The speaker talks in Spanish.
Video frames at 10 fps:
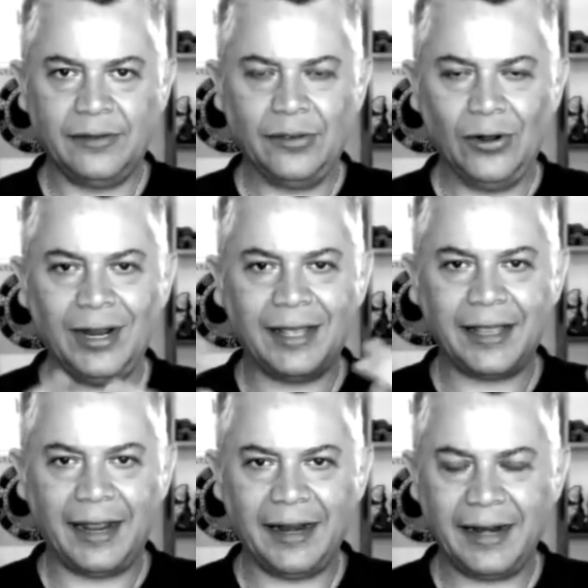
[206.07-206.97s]
no le
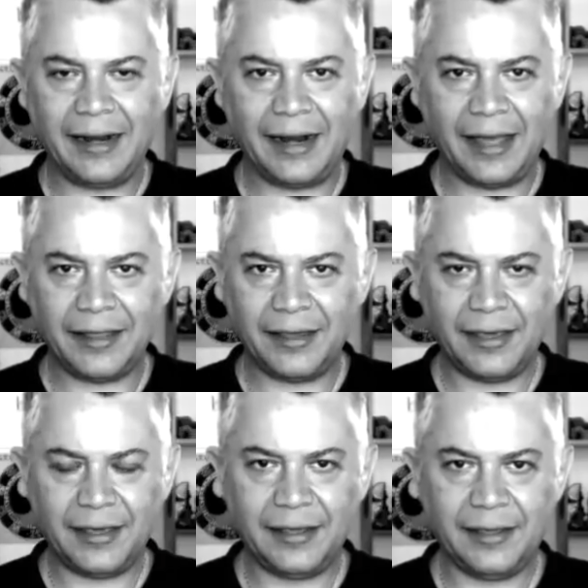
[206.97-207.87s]
crean a
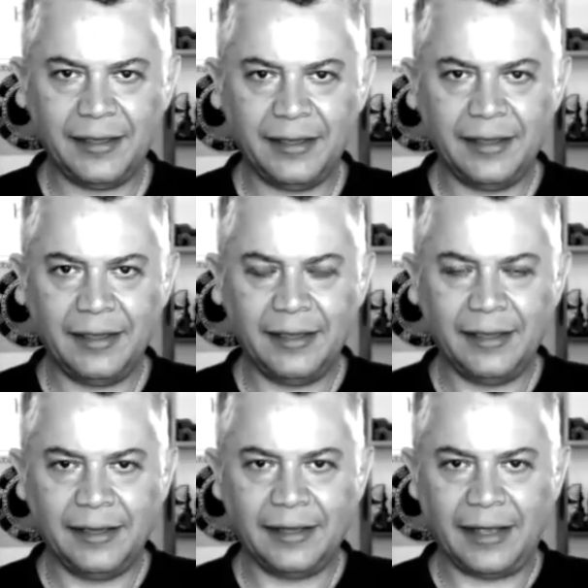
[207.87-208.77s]
nadie,
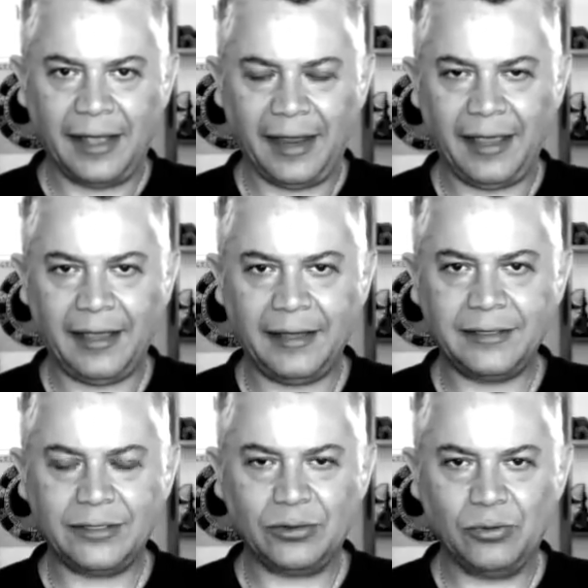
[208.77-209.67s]

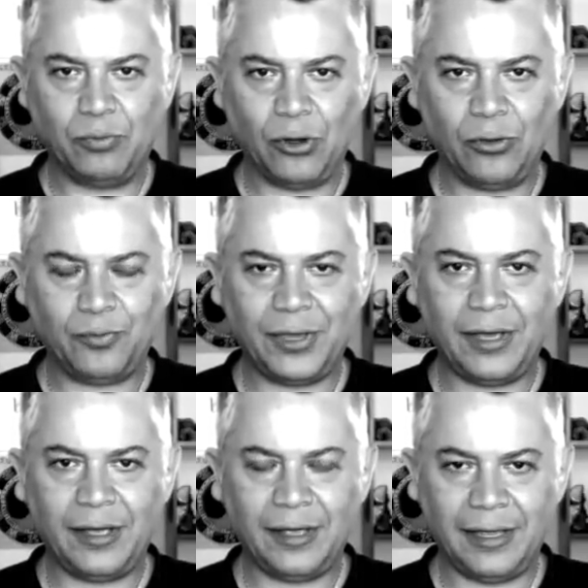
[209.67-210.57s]
creen su
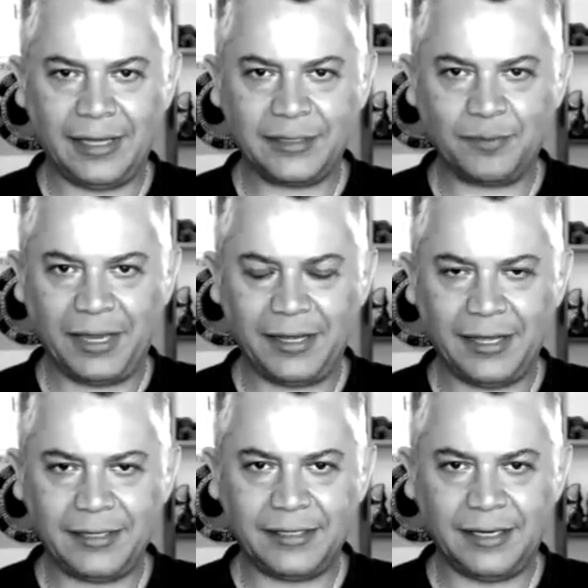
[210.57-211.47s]
propia
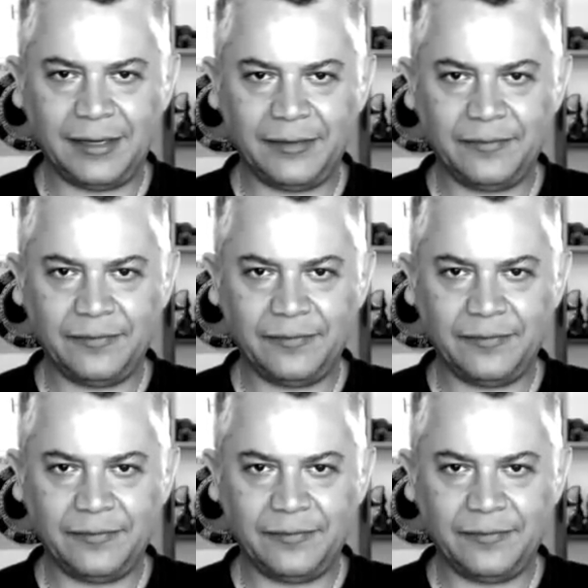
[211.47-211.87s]
experiencia.